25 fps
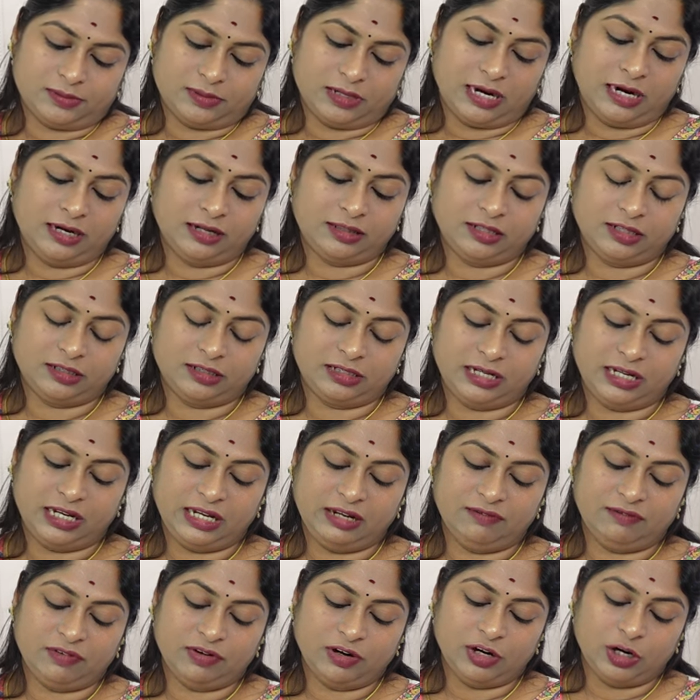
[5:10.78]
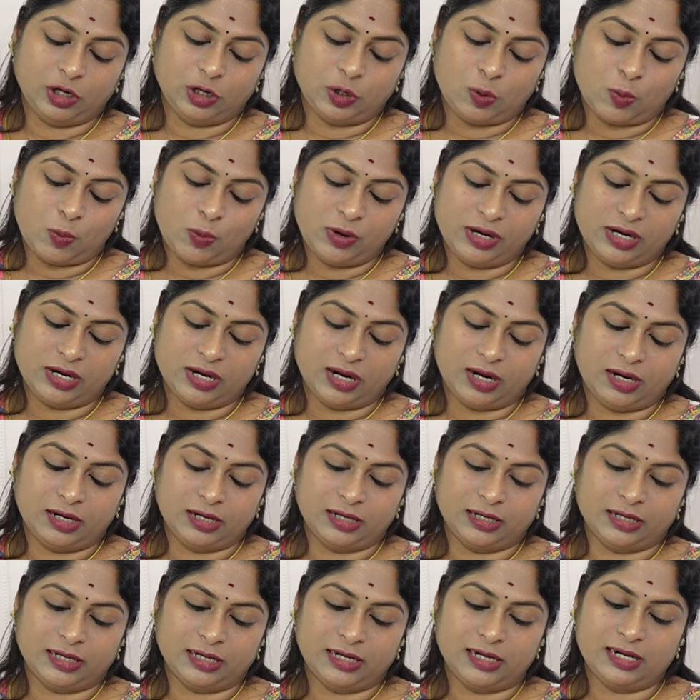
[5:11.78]
அடுத்தது இவங்களுக்கு
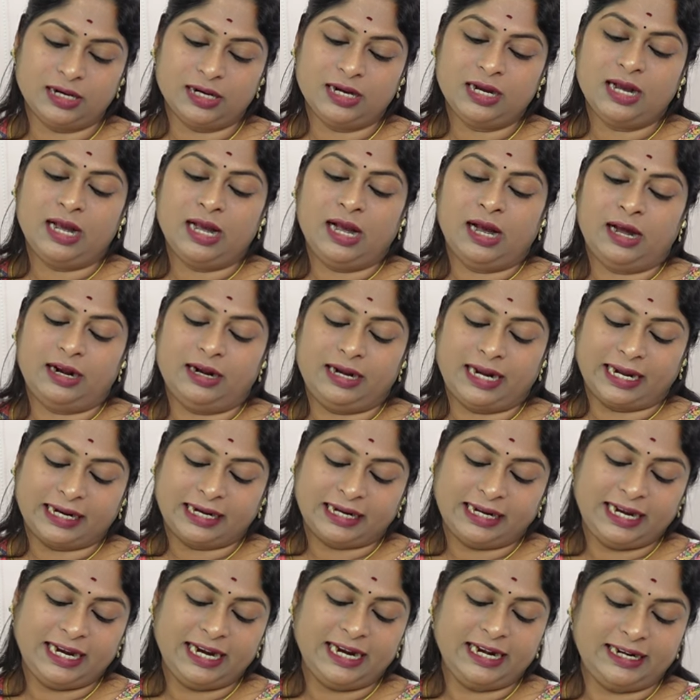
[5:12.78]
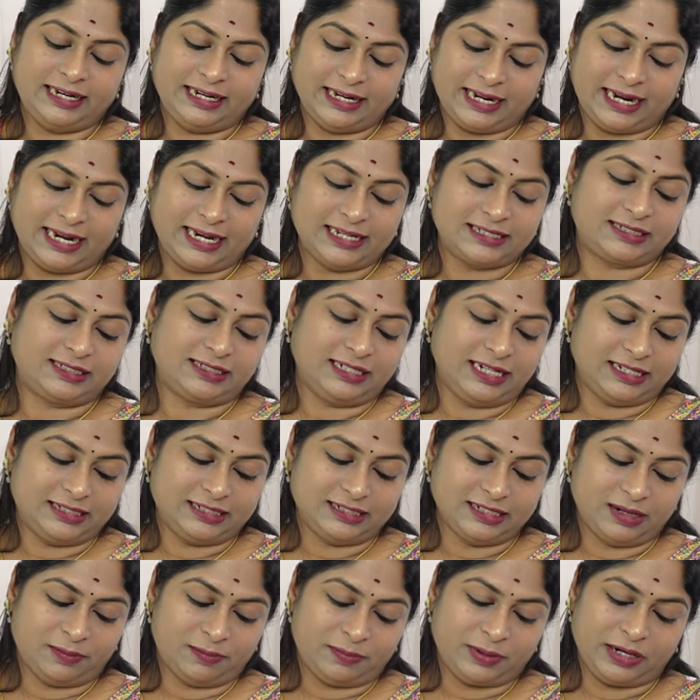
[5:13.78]
உண்டான லக்கி டேஸ் எது
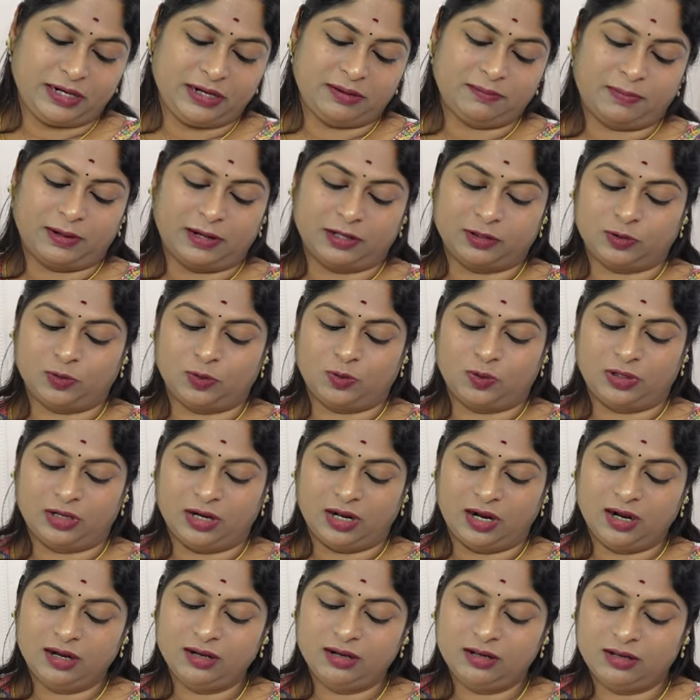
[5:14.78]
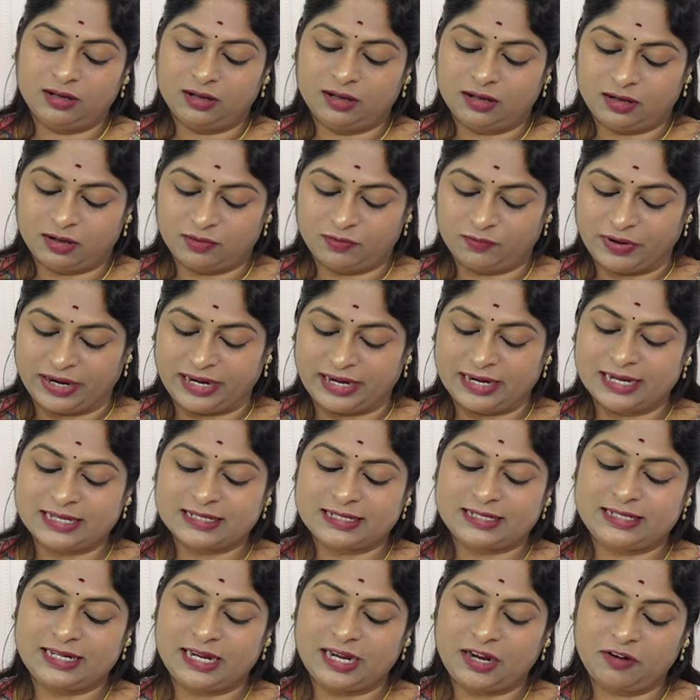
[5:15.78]
அப்படின்னு பார்த்தோம்னா
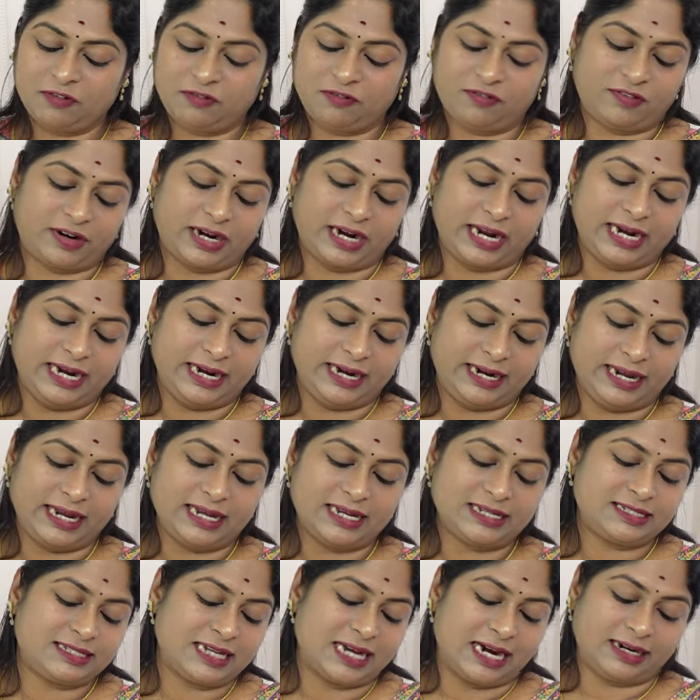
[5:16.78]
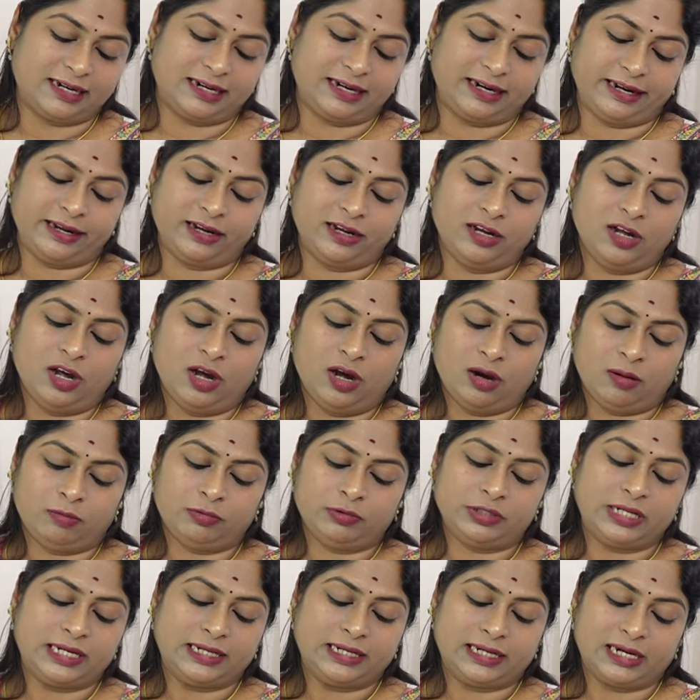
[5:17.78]
வென்னஸ்டே ஃப்ரைடே சாட்டர்டே
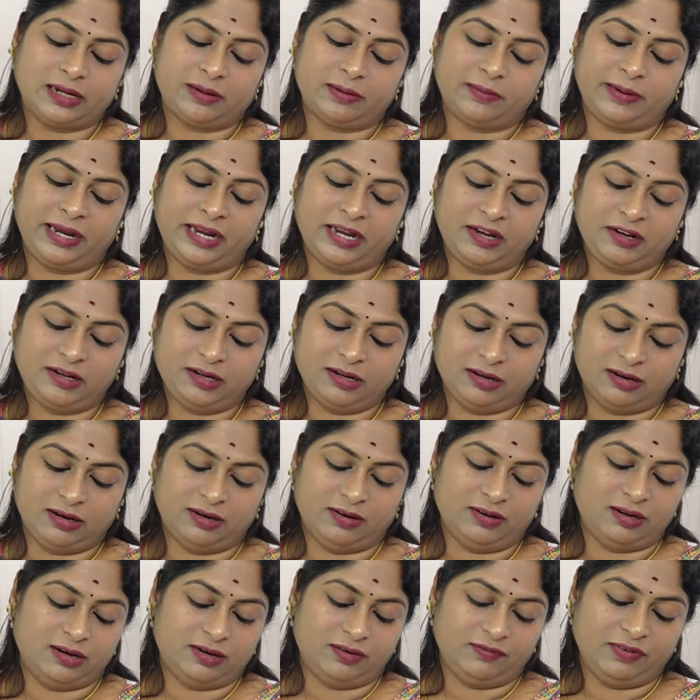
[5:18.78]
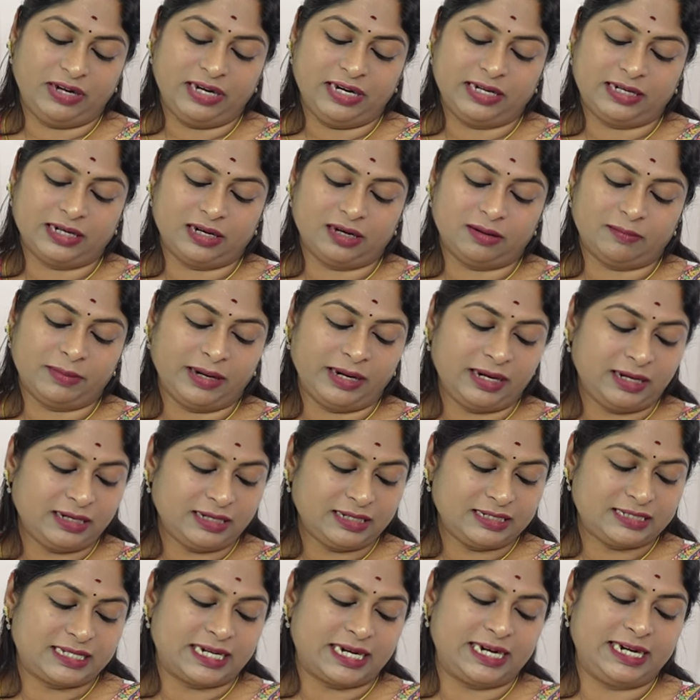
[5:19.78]
புதன்கிழமை வெள்ளிக்கிழமை
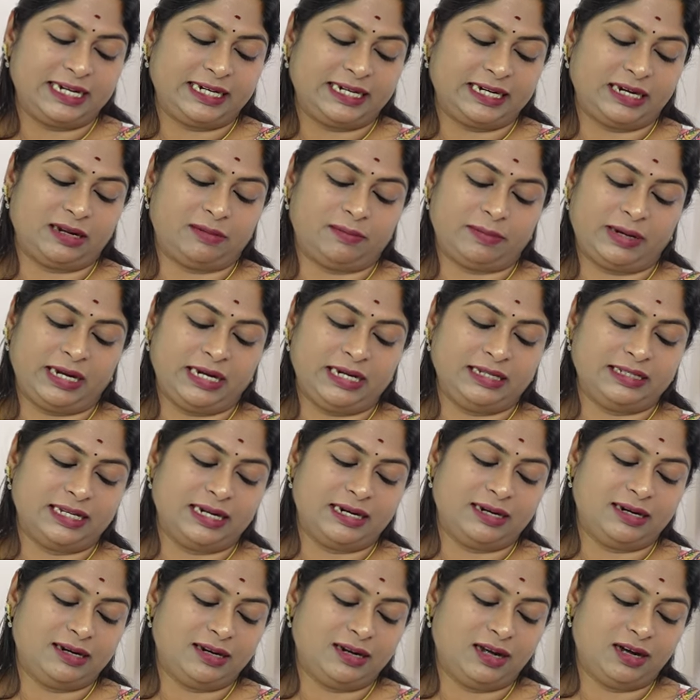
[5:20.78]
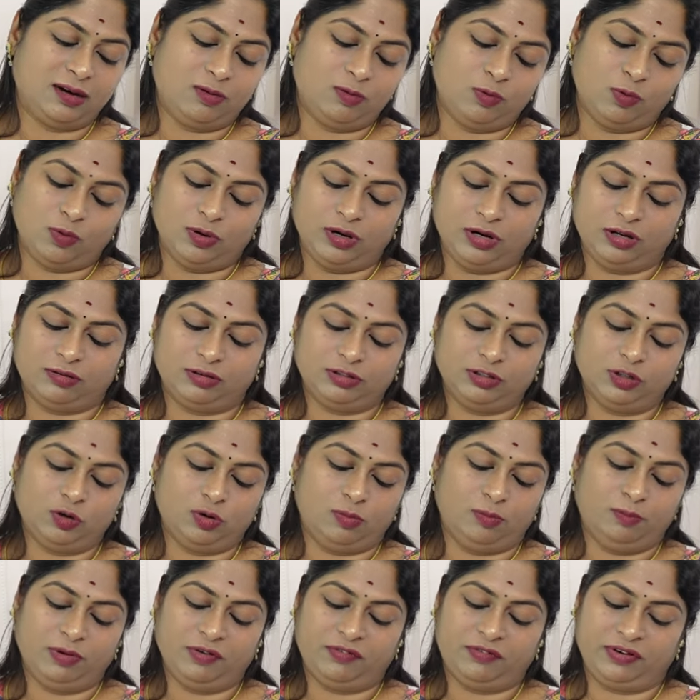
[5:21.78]
சனிக்கிழமை இதெல்லாம் உங்களுக்கு வந்து
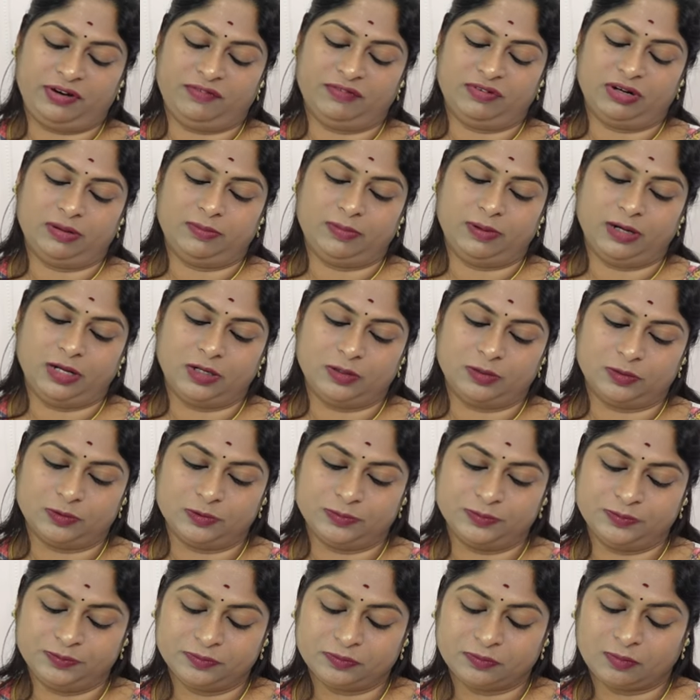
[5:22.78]
ரொம்ப ஃபேவரபிளாக இருக்கும்